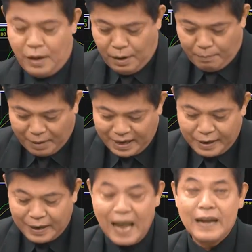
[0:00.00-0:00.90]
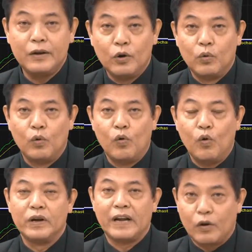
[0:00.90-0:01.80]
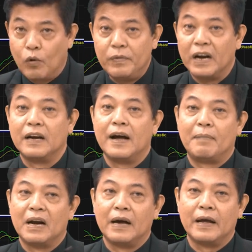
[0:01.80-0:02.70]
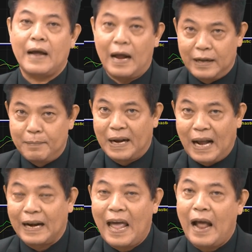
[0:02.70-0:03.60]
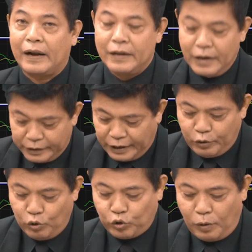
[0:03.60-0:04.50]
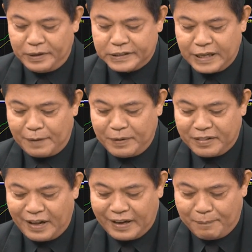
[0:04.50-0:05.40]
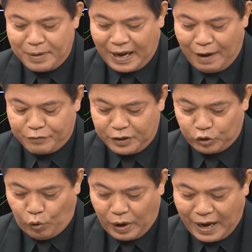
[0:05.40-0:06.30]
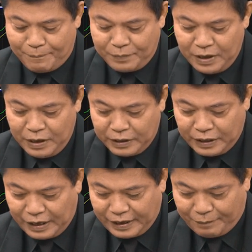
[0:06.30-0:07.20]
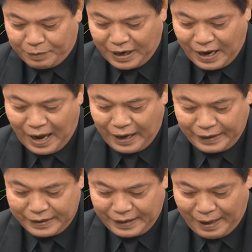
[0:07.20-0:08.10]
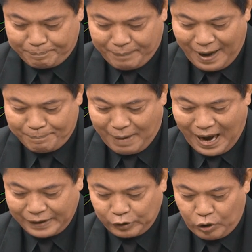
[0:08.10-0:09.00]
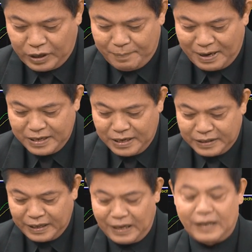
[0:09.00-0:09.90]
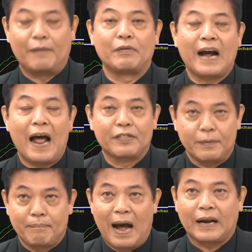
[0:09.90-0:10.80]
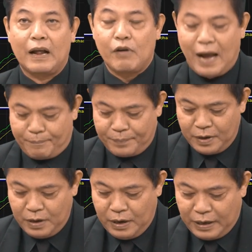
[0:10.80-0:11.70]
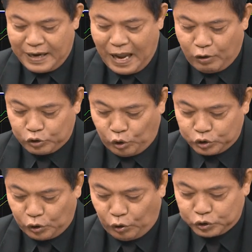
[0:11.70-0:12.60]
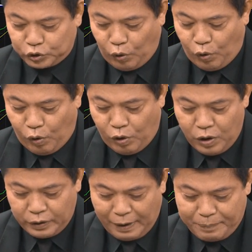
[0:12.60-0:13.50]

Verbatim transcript: ไม่ได้ดูหุ้นในกลุ่มเดินเรือมาเลยครั้งนี้เป็นครั้งแรก ที่ดูตัวพีเซียพีเซียนั้นมีการฟื้นตัวครับที่ระดับราคาตั้งแต่ 8 บาท ตอนนี้มายืนที่ระดับราคา 10 บาทแล้วครับ ในแง่ของตัวสโลสโตในพี